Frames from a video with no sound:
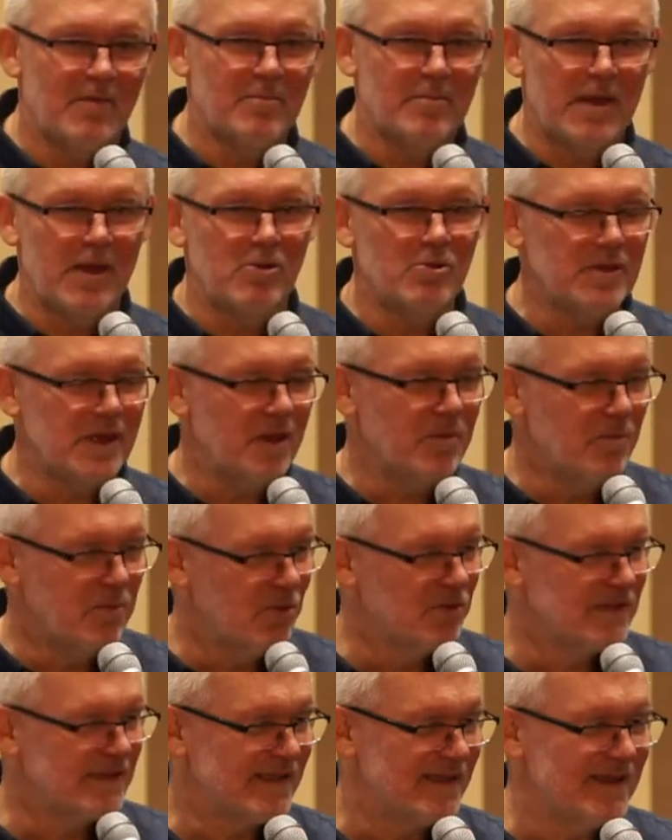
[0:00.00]
pełne
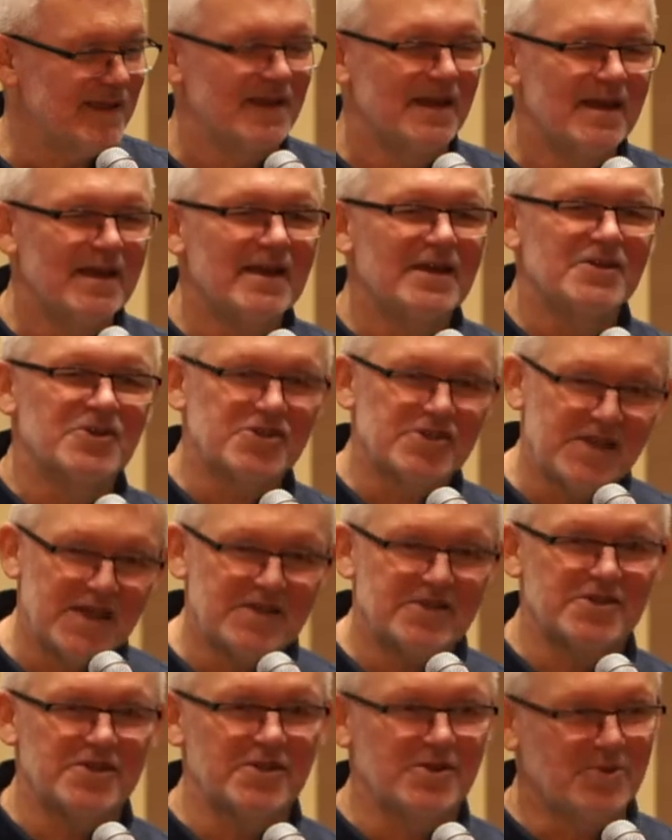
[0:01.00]
busy
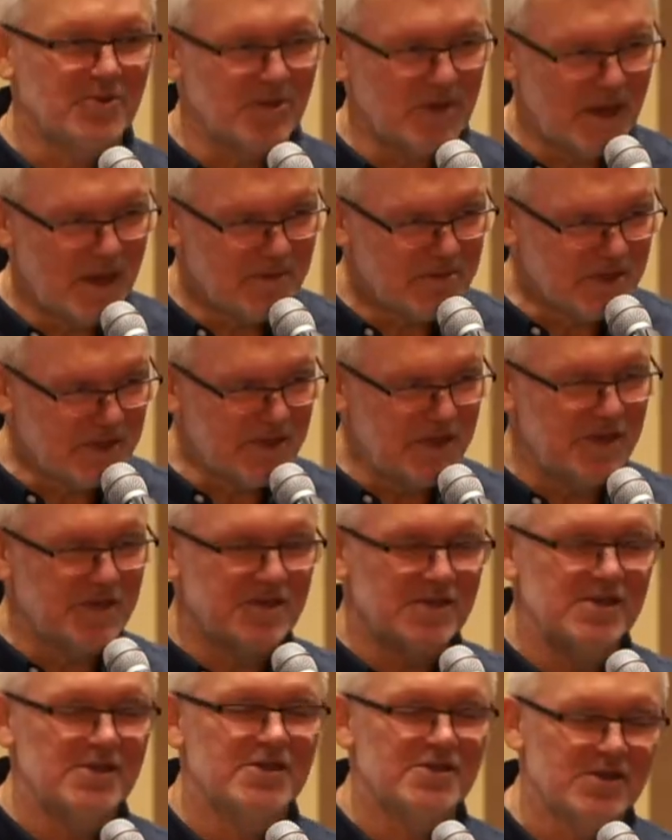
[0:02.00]
rzeczy, które
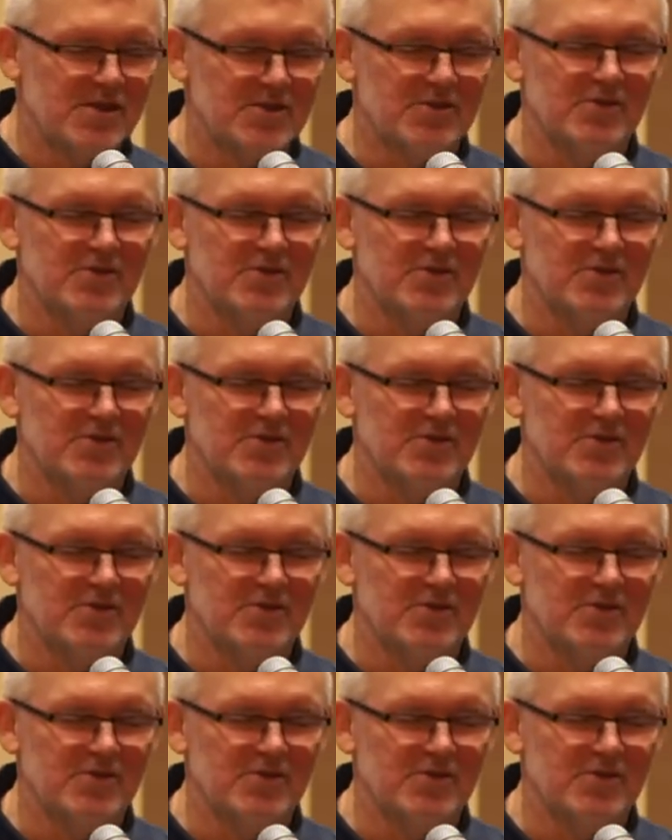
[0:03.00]
przynieśliście